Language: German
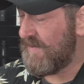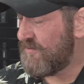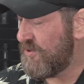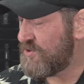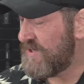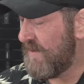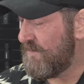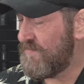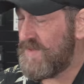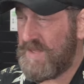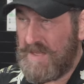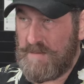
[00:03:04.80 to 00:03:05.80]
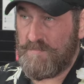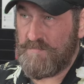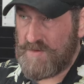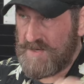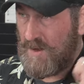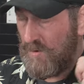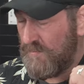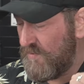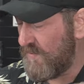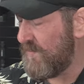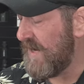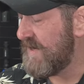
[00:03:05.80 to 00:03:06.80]
Nextwatch-Lampen, die eben genau
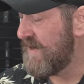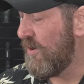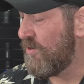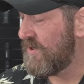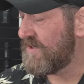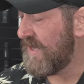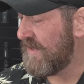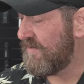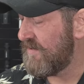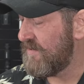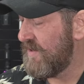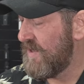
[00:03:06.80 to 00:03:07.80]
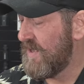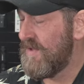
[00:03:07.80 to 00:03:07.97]
fürs Blenden auch gedacht sind,